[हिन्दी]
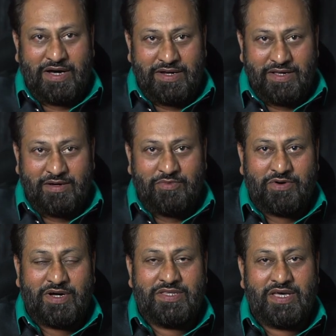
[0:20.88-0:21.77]
आने का
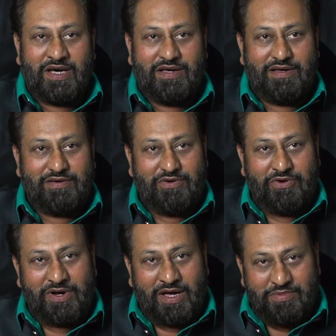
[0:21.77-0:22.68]
मौका दिया
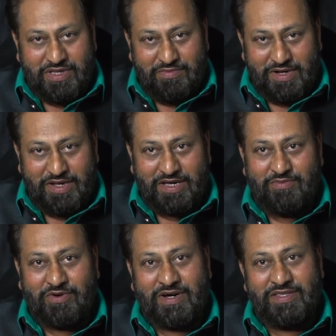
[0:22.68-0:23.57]
और आपसे मिलने का
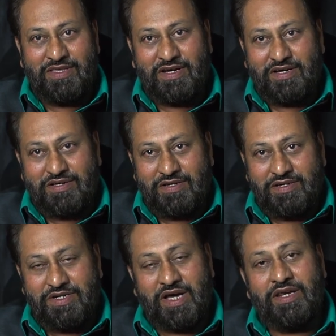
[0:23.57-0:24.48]
मौका दिया
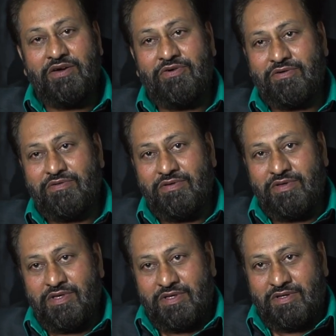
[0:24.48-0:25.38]
शायरी और
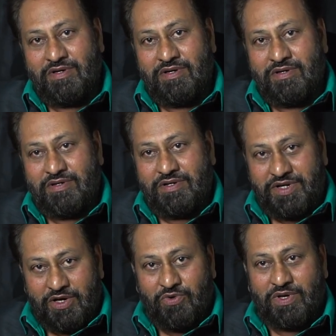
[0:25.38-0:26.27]

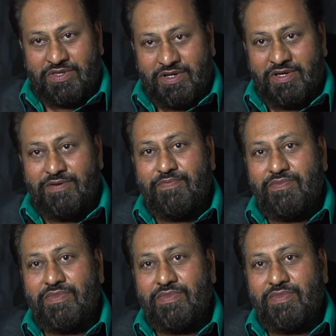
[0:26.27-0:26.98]
शेरों के ज़रिए